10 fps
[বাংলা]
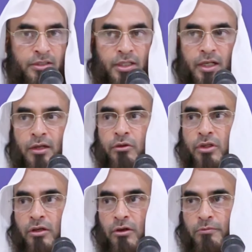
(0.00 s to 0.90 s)
যারা
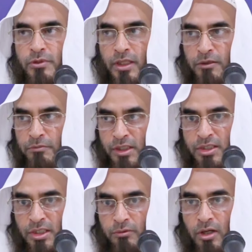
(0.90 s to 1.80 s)
গোটা রমজান
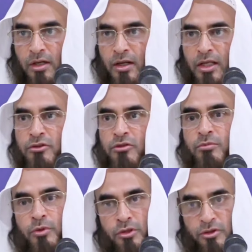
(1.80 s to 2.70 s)
মাসে অক্লান্ত
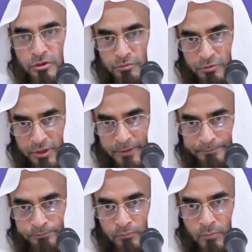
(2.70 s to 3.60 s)
পরিশ্রম করে
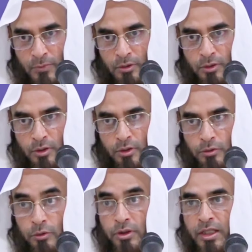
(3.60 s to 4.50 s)

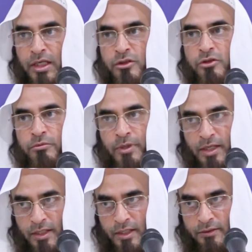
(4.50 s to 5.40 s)
অধিকাংশ
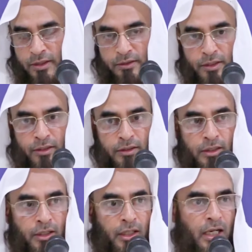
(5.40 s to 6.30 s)
ভাইয়েরা তাদের
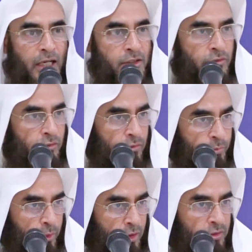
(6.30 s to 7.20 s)
আসর
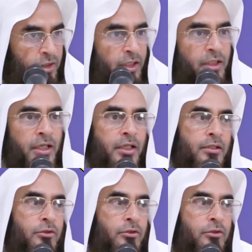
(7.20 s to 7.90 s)
পর থেকেই